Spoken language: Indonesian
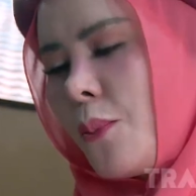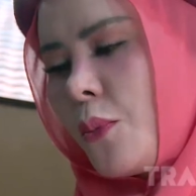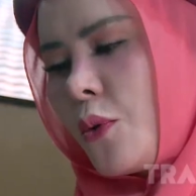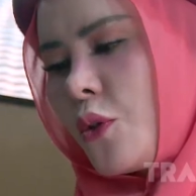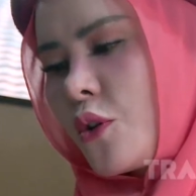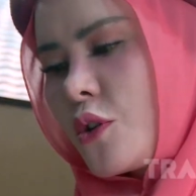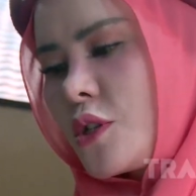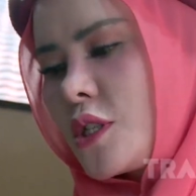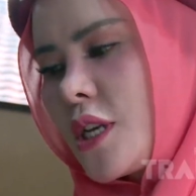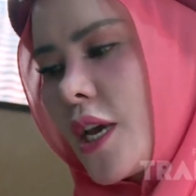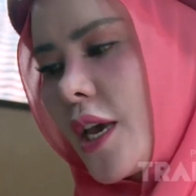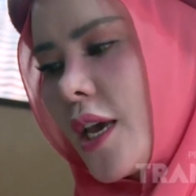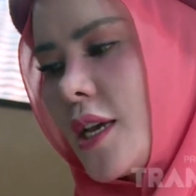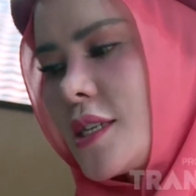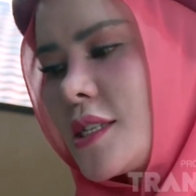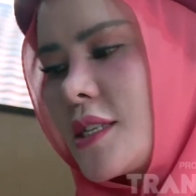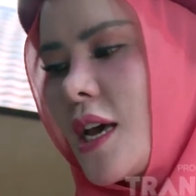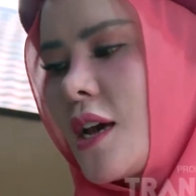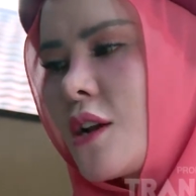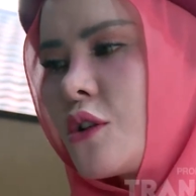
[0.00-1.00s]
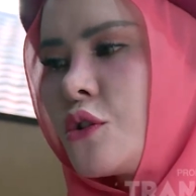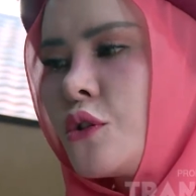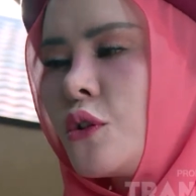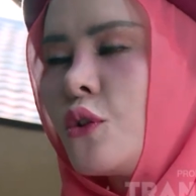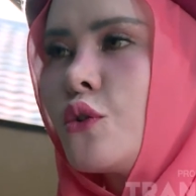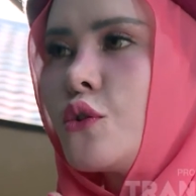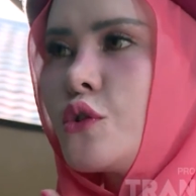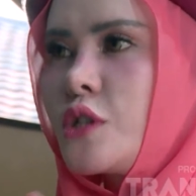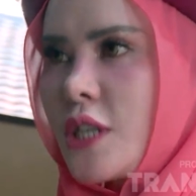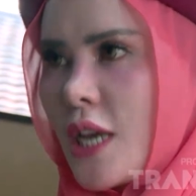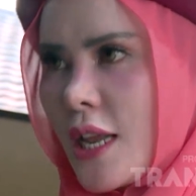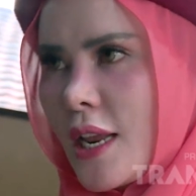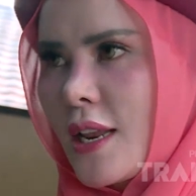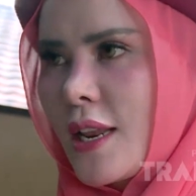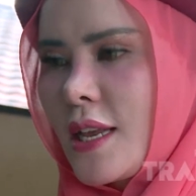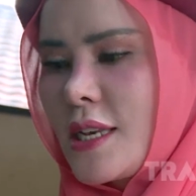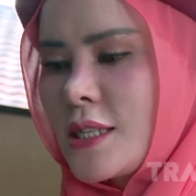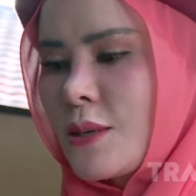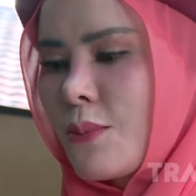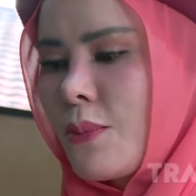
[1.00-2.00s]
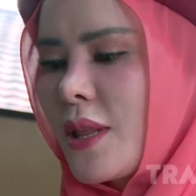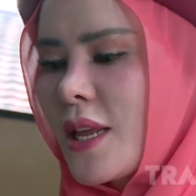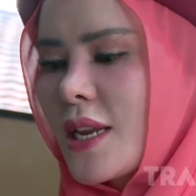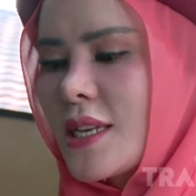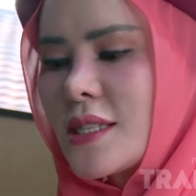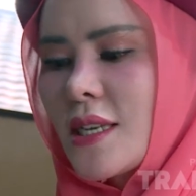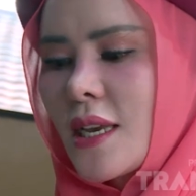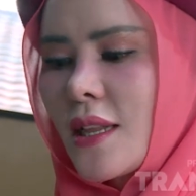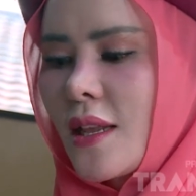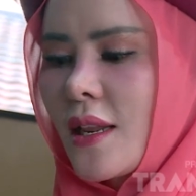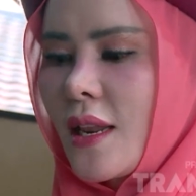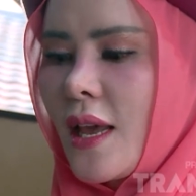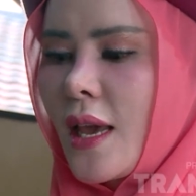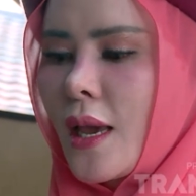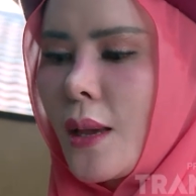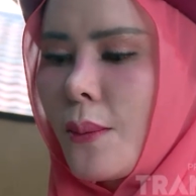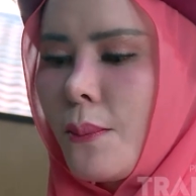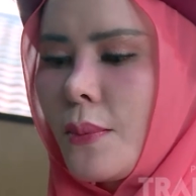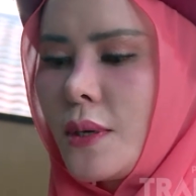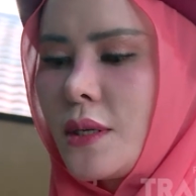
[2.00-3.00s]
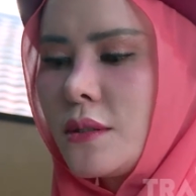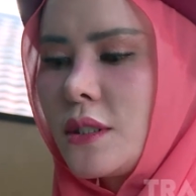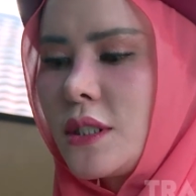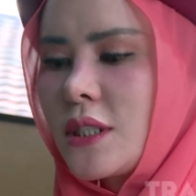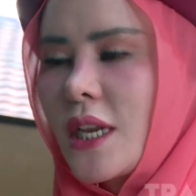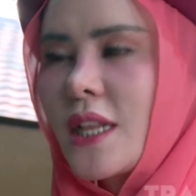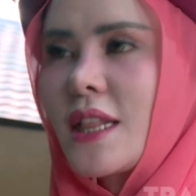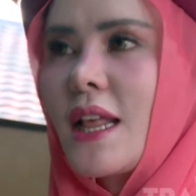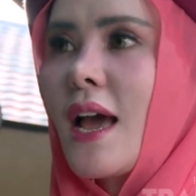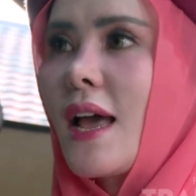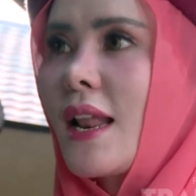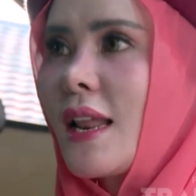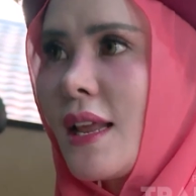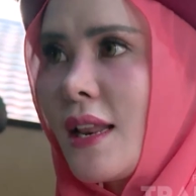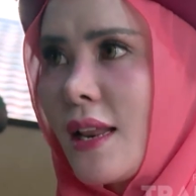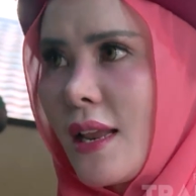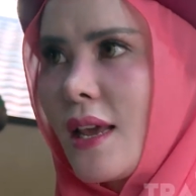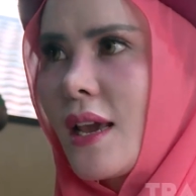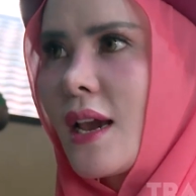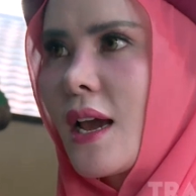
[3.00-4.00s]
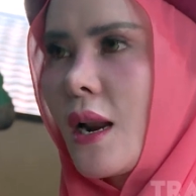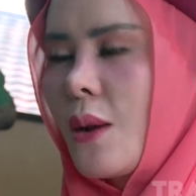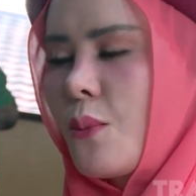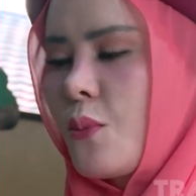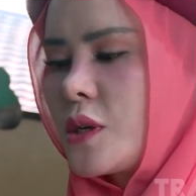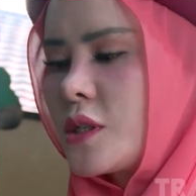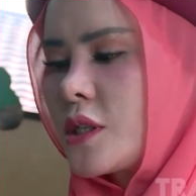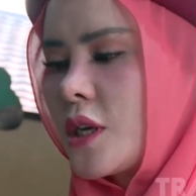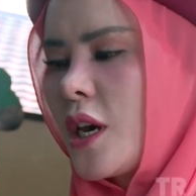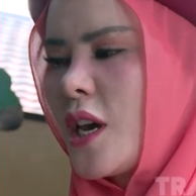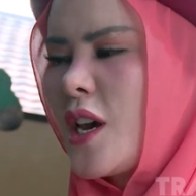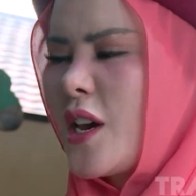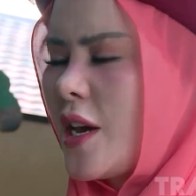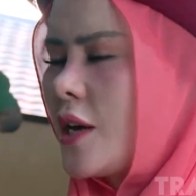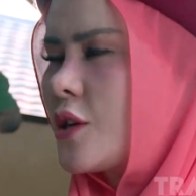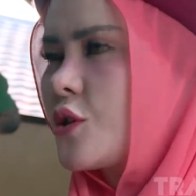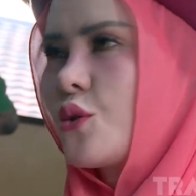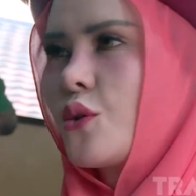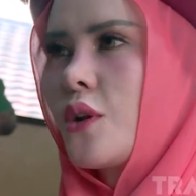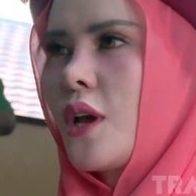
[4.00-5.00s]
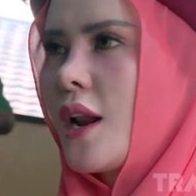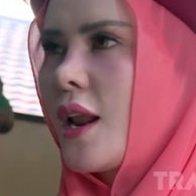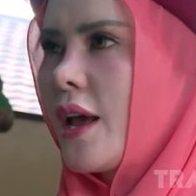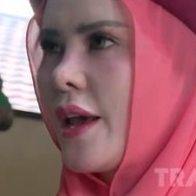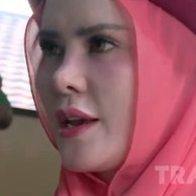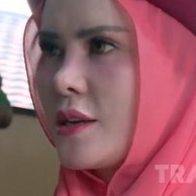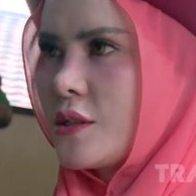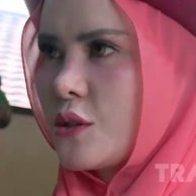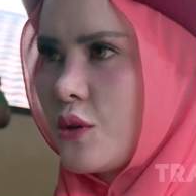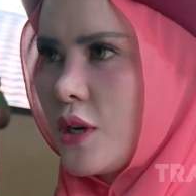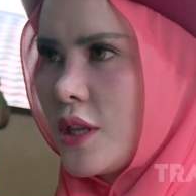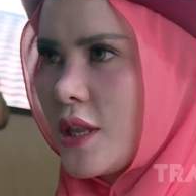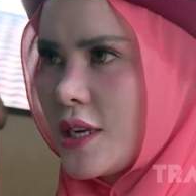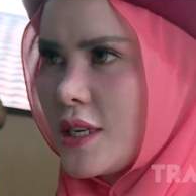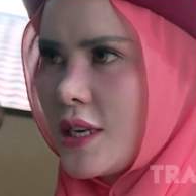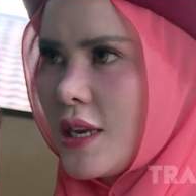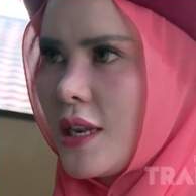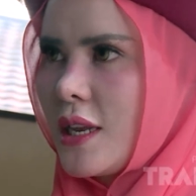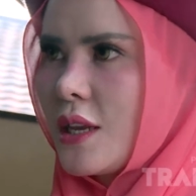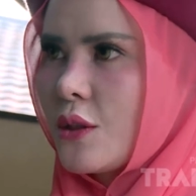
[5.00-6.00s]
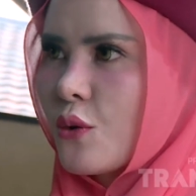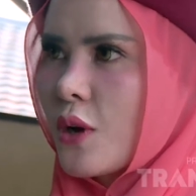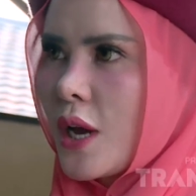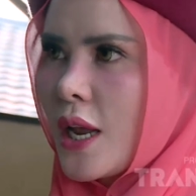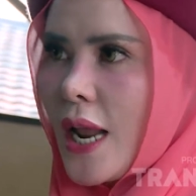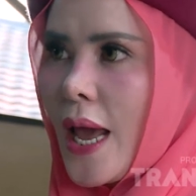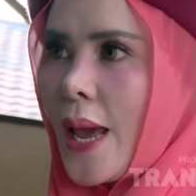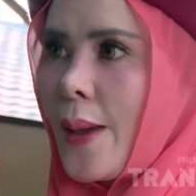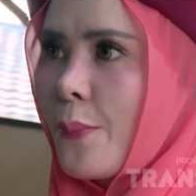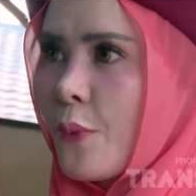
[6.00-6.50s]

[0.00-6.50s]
menurut saya saya harus luruskan ini. Sebenarnya saya tidak ingin menceritakan ini karena buat saya ya sudahlah yang sudah terjadi itu kan aib